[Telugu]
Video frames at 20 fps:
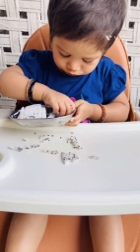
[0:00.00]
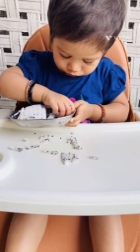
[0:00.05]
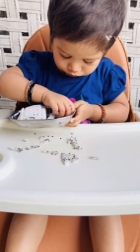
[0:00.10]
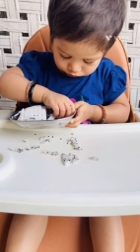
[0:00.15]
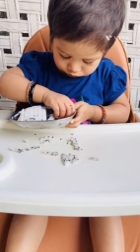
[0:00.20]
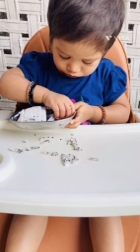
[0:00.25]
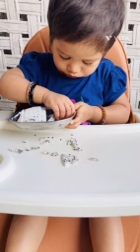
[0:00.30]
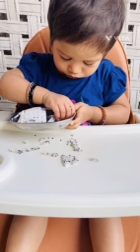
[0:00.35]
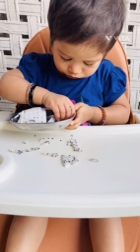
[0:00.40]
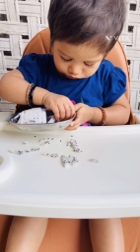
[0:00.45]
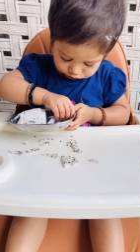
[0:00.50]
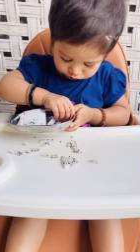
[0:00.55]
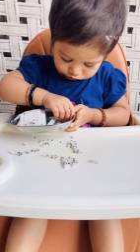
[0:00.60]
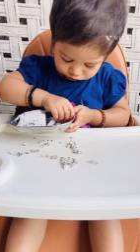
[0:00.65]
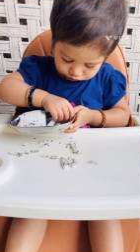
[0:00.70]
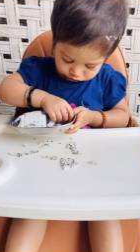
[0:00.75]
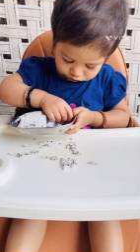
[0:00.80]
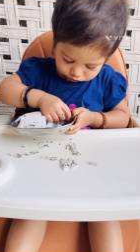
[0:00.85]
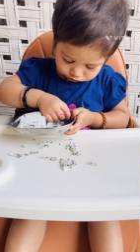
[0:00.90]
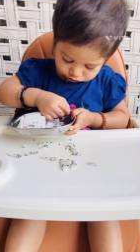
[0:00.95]
టైప్వి మా ప్లే
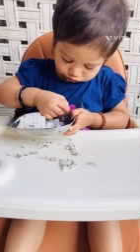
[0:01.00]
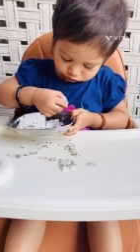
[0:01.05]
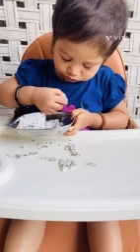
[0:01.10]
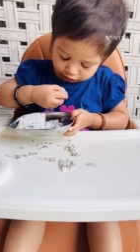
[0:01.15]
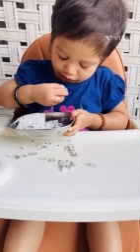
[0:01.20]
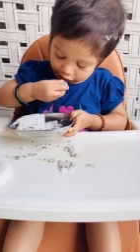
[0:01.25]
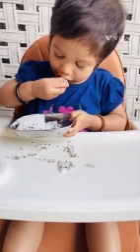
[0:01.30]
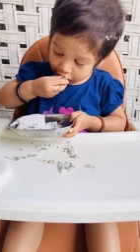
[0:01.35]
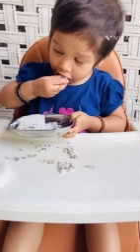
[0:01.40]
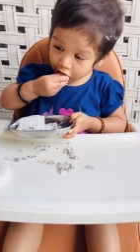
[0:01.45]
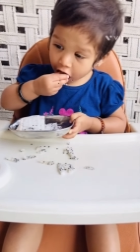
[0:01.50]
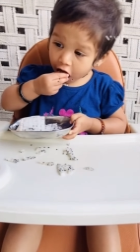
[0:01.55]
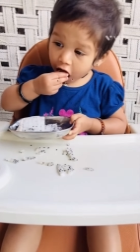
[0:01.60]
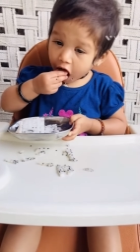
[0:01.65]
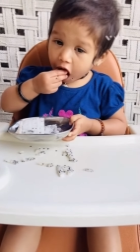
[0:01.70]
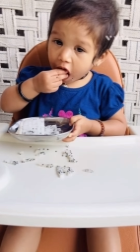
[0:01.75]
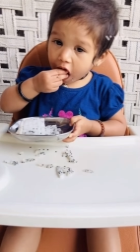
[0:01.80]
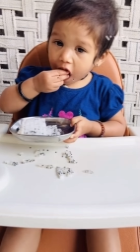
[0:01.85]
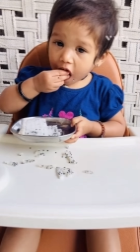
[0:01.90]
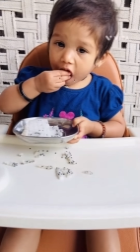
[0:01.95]
జోన్లో
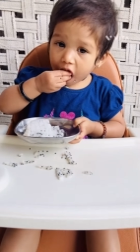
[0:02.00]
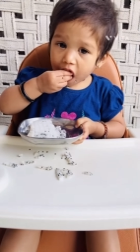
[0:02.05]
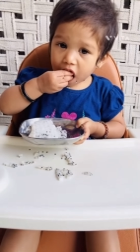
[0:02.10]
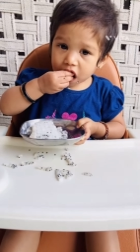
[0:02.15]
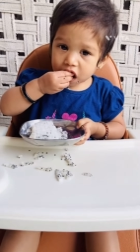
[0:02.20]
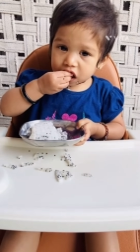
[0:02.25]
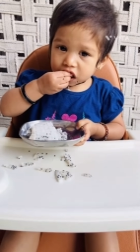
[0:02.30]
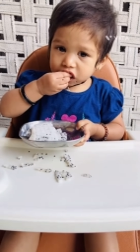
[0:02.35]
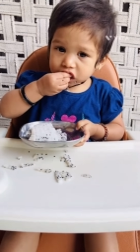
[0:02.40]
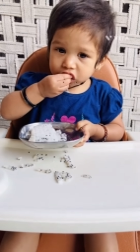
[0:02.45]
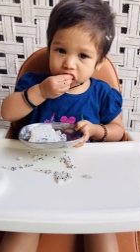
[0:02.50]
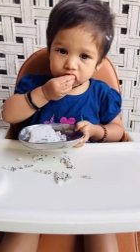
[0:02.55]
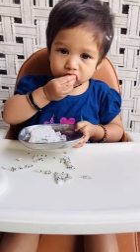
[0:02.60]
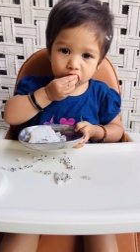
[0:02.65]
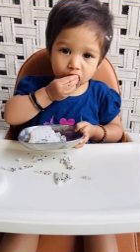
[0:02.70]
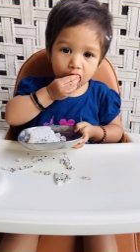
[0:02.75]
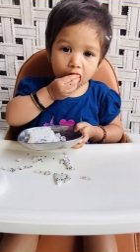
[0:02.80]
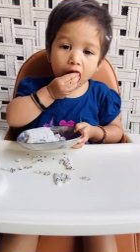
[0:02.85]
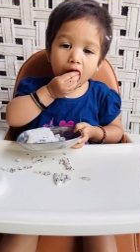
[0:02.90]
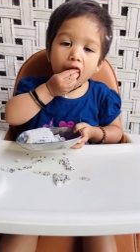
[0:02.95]
ఆడిపించేవి
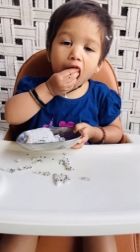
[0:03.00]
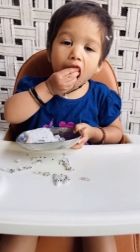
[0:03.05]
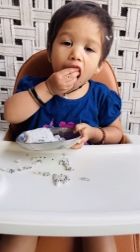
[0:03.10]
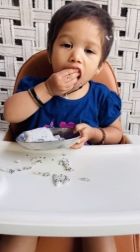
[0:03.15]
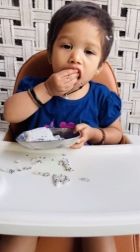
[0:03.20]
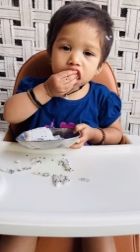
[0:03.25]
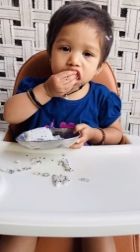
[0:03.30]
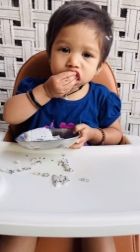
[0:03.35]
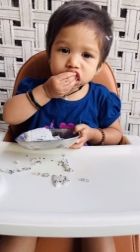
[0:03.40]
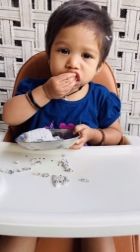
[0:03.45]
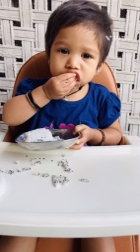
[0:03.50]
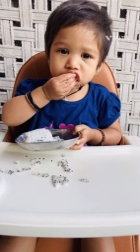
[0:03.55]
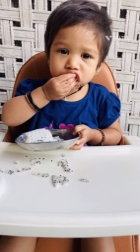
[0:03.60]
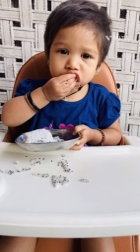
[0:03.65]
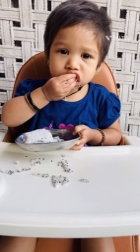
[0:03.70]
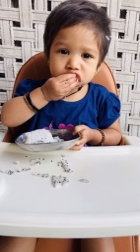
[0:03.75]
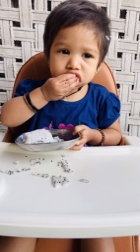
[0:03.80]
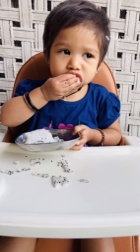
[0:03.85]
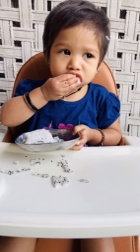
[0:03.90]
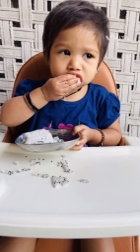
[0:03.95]
వీడియోస్ కూడా నేను
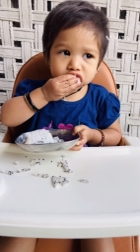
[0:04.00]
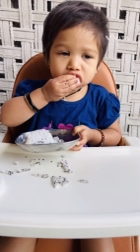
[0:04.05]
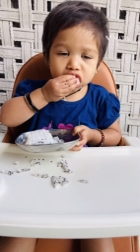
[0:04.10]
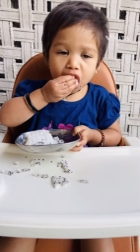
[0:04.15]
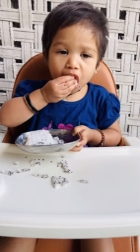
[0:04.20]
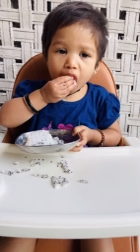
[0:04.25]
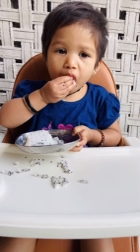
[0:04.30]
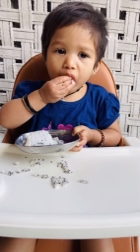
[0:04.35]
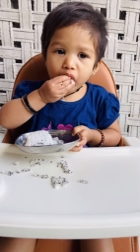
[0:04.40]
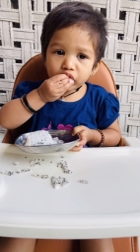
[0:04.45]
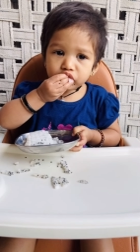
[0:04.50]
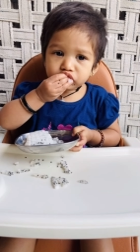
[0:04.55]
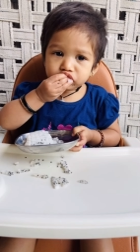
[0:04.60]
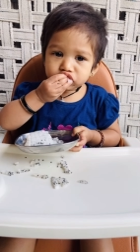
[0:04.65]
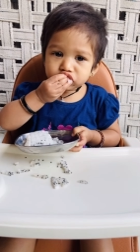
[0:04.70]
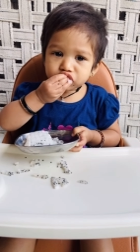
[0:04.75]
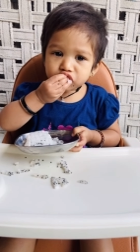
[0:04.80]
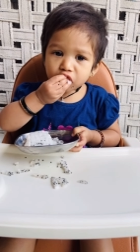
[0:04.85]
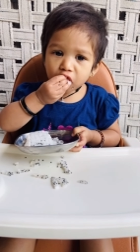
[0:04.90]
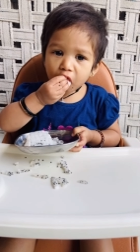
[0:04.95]
పెడుతుంటాను ఇలాంటి
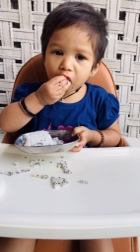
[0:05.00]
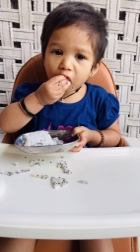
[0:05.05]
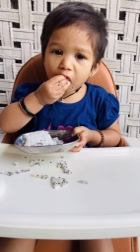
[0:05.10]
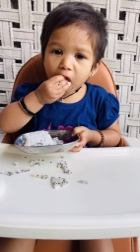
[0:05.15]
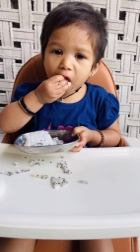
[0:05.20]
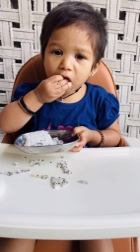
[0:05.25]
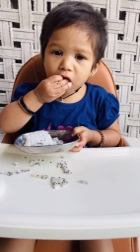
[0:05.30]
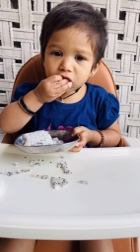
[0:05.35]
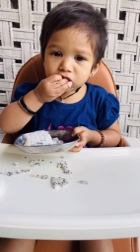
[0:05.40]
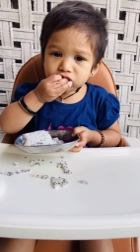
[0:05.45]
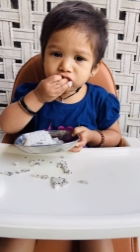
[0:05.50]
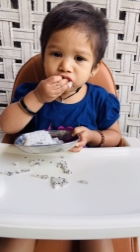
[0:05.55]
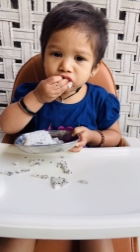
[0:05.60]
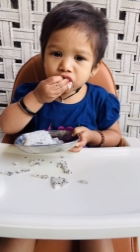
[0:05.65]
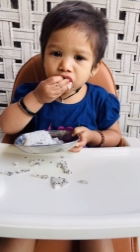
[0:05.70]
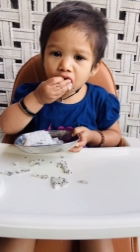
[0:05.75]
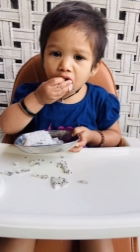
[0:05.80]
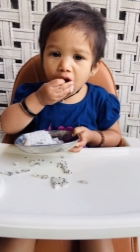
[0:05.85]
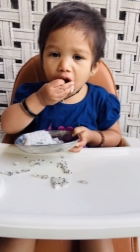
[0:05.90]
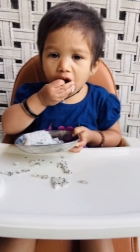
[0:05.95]
ఇన్ఫర్మేటివ్ వీడియోస్ కోసం మా
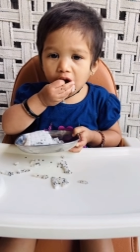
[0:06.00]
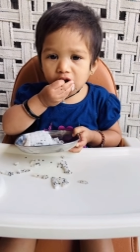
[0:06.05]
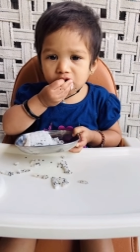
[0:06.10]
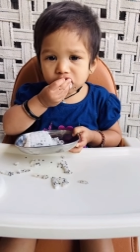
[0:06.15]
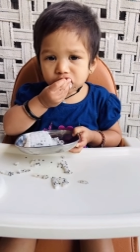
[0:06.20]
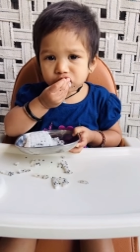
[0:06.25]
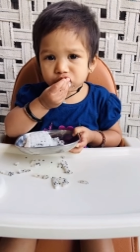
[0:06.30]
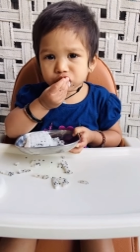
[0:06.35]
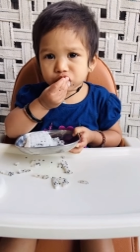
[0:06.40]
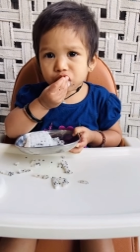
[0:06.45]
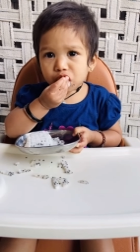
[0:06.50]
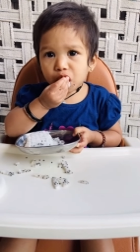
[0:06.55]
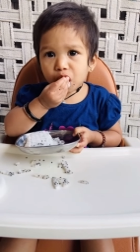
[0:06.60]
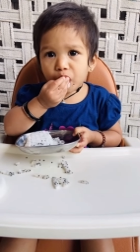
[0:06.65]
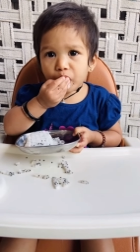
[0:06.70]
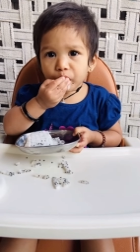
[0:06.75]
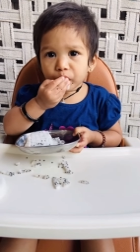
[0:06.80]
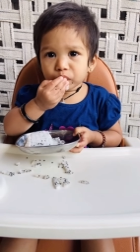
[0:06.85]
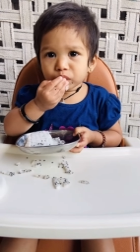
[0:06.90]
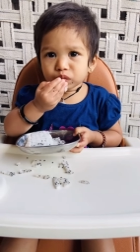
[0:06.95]
ఛానల్ సబ్స్క్రైబ్
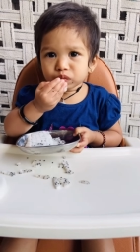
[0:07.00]
చేయండి